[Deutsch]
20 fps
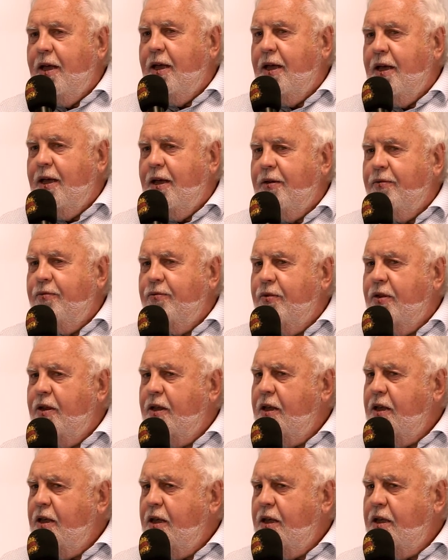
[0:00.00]
Ähm,
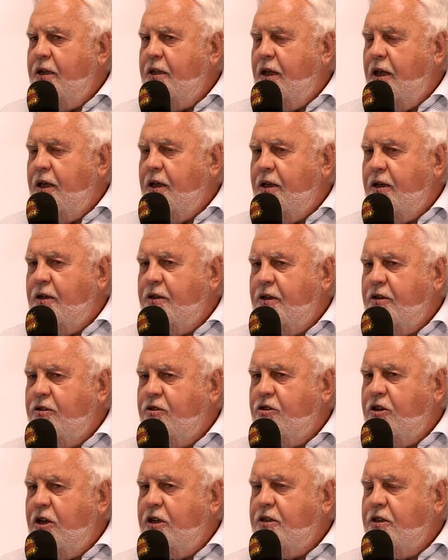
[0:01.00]
ja. Ich denke, das
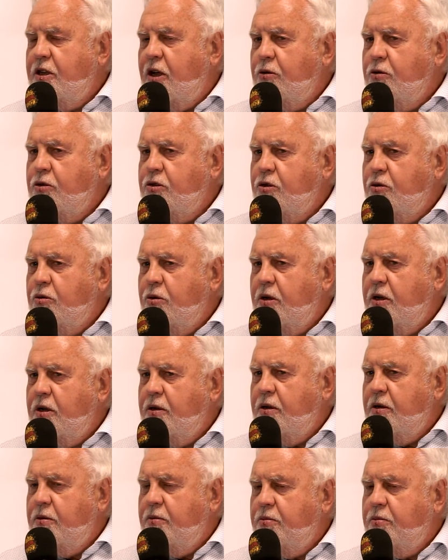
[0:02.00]
ist jetzt auch so, äh,